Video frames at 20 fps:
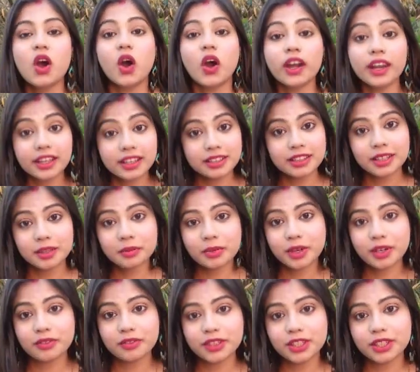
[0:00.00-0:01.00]
অনেক দিন
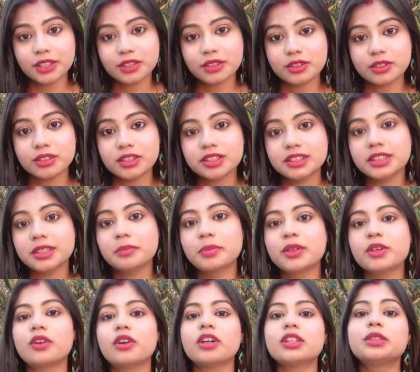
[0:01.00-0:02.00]
পর ভিডিও করছি
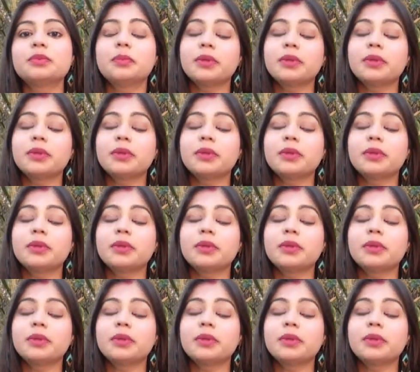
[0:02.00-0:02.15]
বিকজ